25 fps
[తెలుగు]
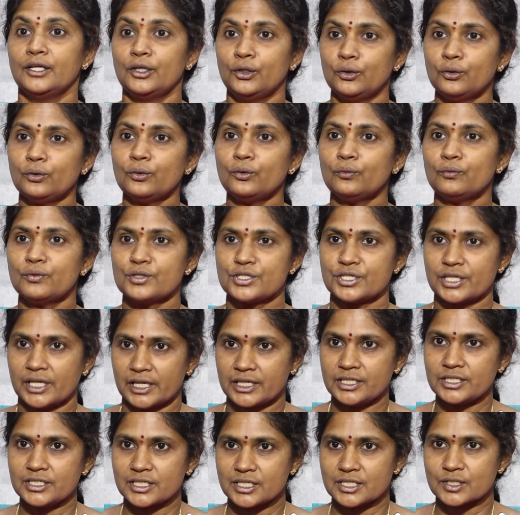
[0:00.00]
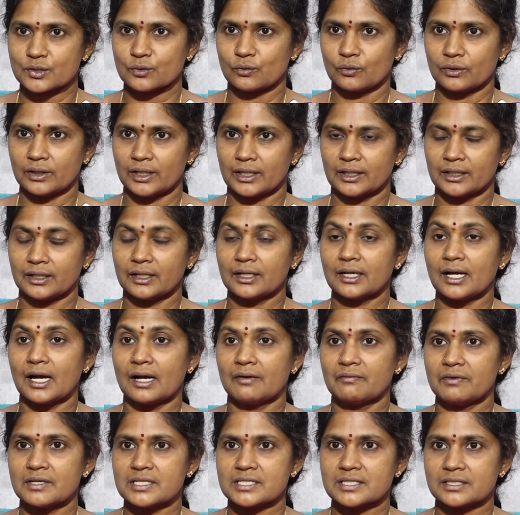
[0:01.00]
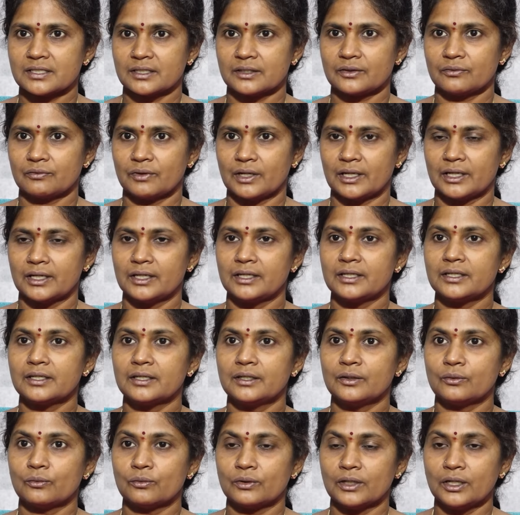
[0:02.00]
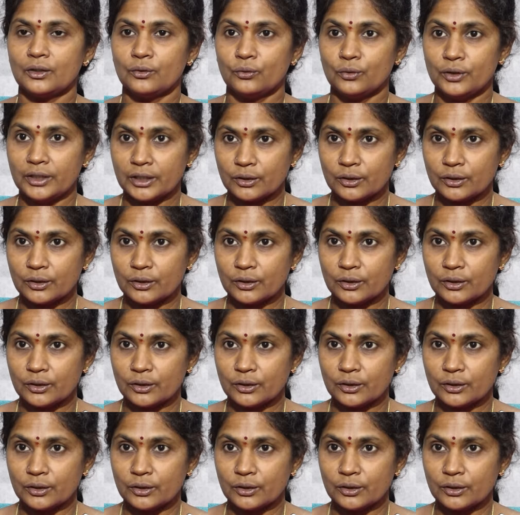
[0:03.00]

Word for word: నిన్ను నువ్వు షైన్ చేసుకోవడానికి కావాల్సినటువంటిని కూడా